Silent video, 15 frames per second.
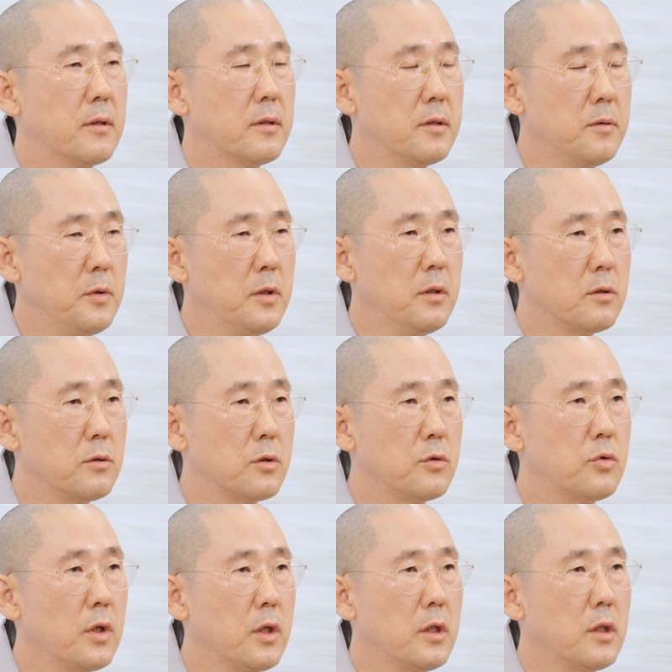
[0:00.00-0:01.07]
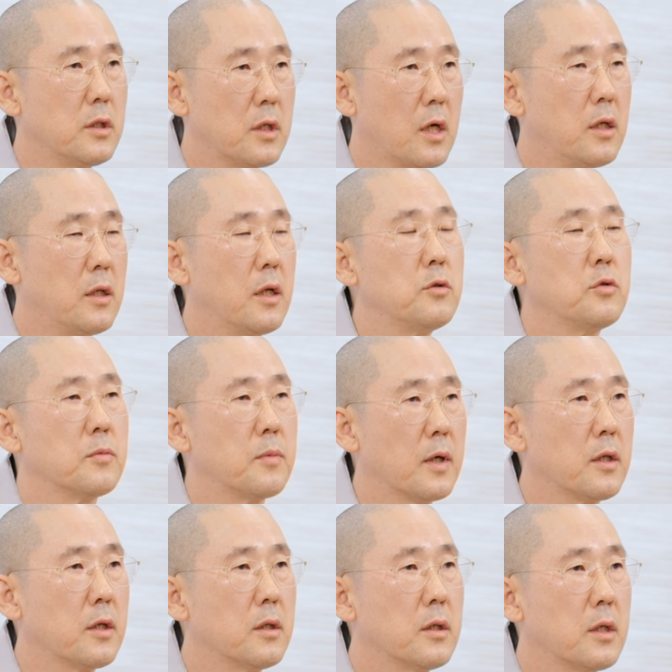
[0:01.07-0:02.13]
그러면 이제 수행이 잘 될
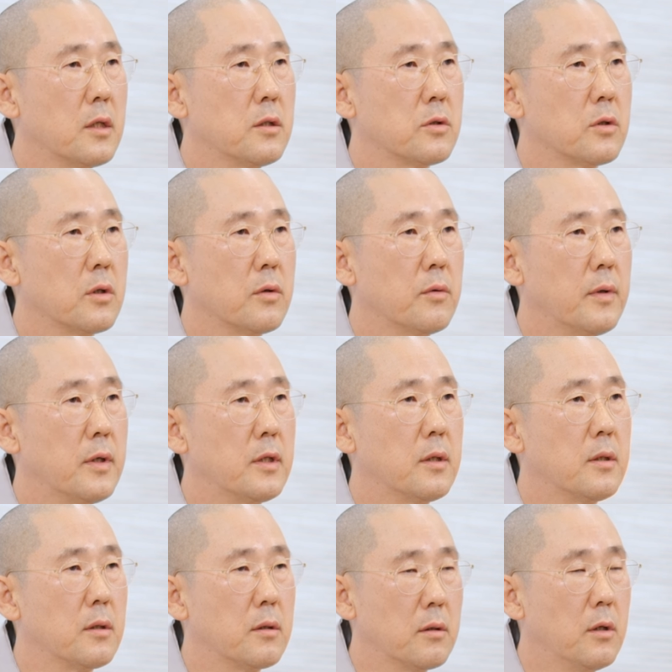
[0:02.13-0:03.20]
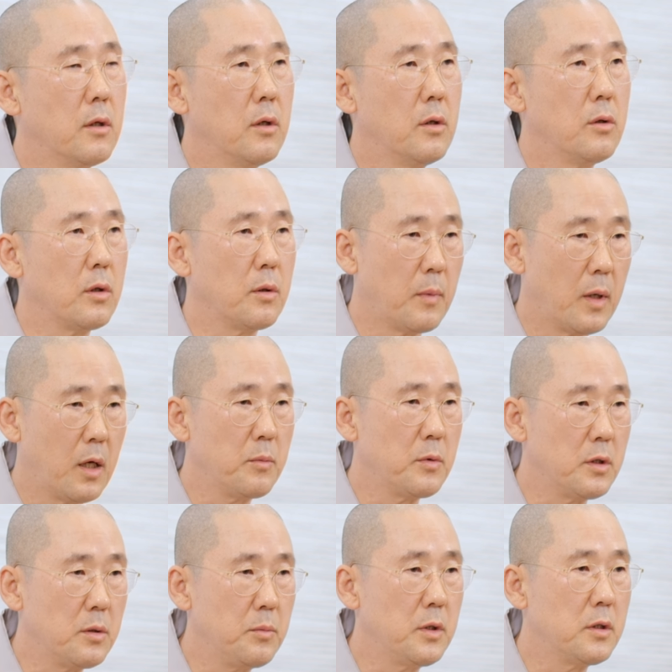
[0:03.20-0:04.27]
수밖에 없겠죠. 왜냐 이게
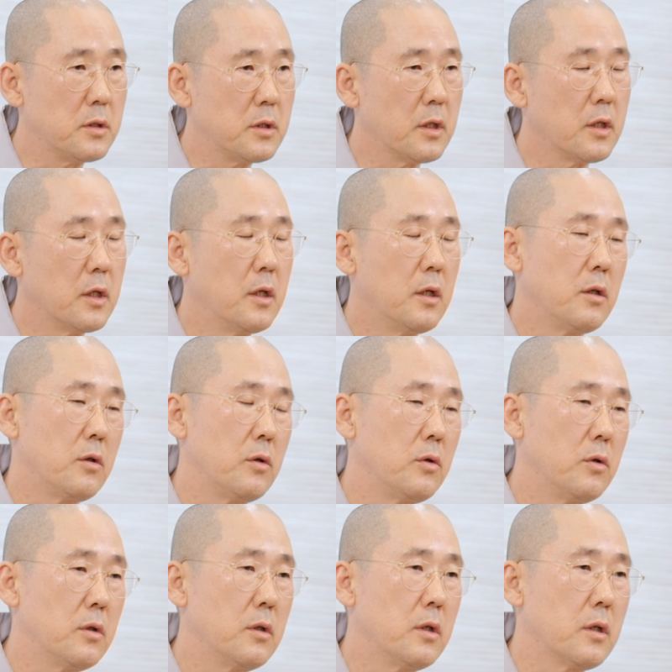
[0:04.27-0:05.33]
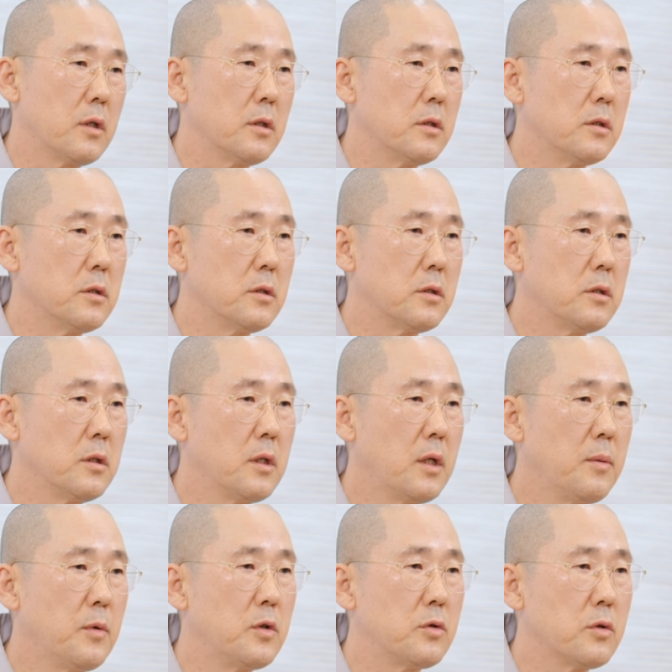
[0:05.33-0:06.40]
마음이 이미 이제
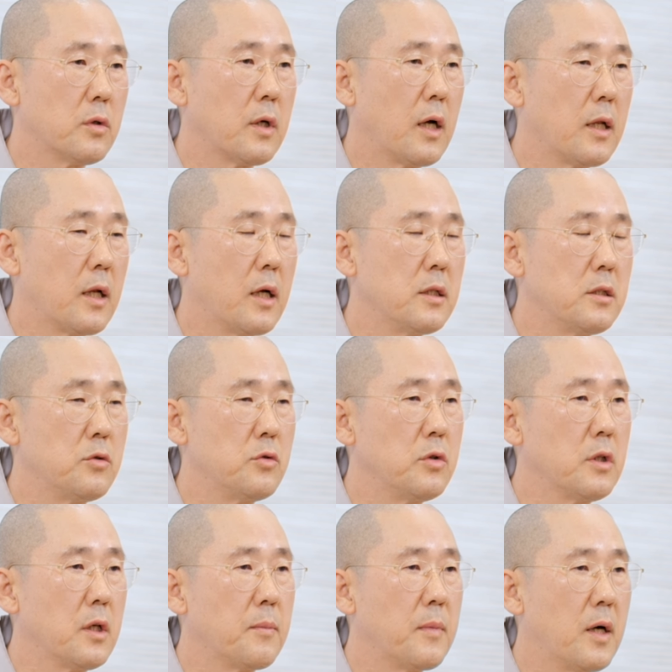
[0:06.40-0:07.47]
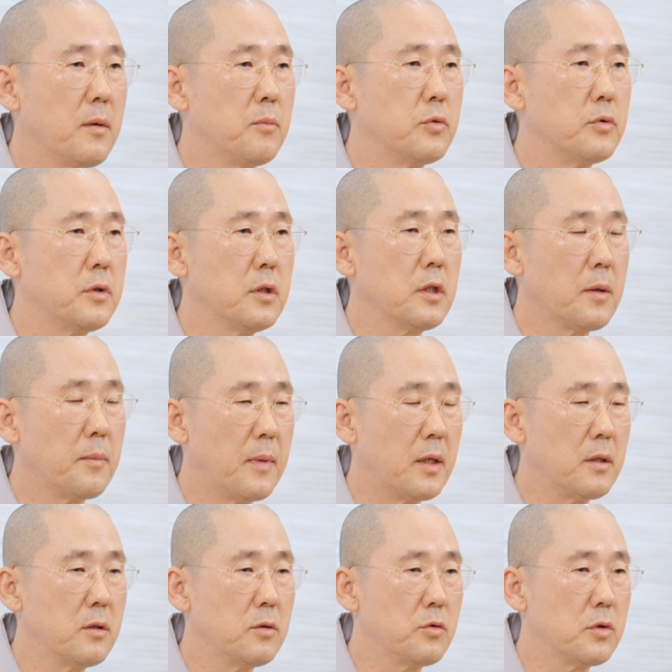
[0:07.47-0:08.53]
성냄을 좀 가라앉힐 수 있게 마음 부드럽게
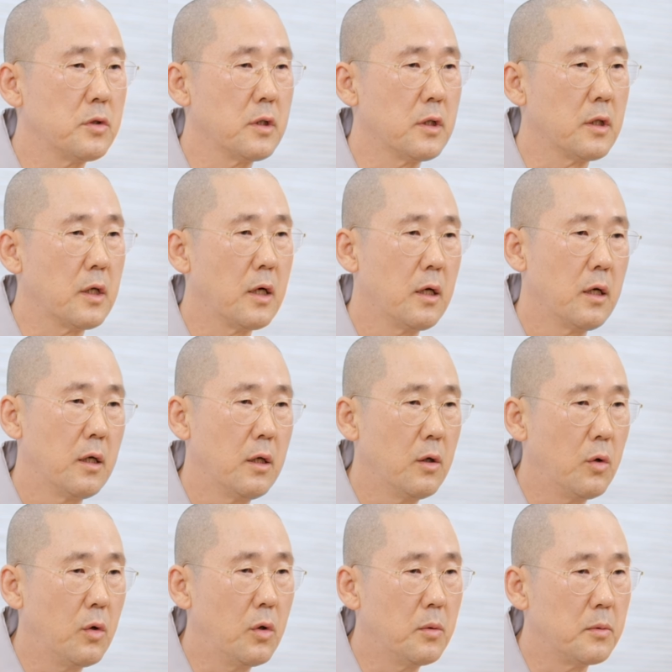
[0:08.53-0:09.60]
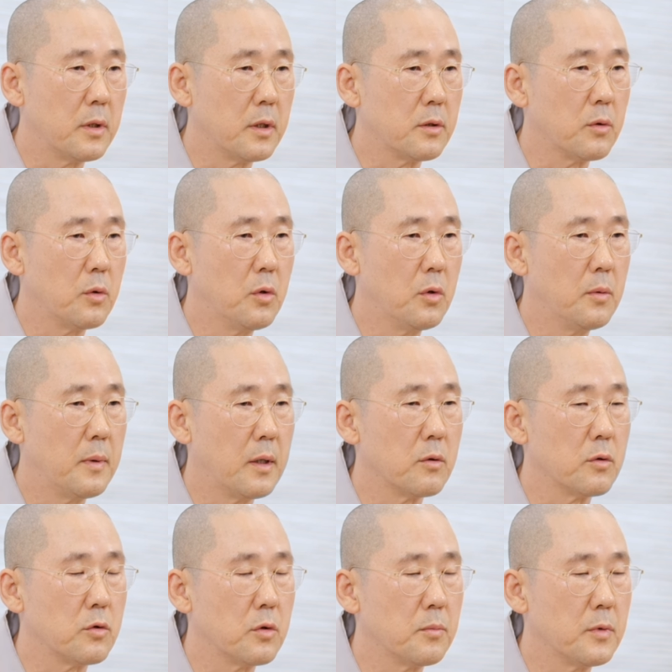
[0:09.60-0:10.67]
만들어줬으니까 호흡을 해도
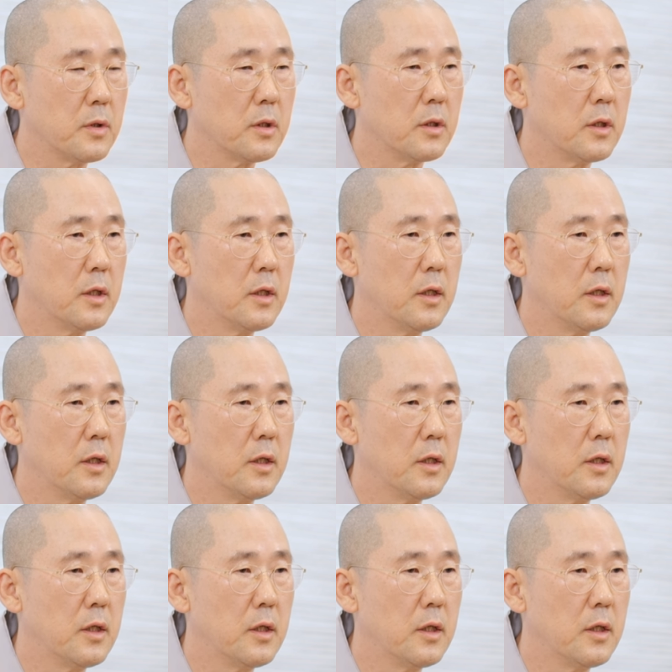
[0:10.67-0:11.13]
호흡하고 좀 더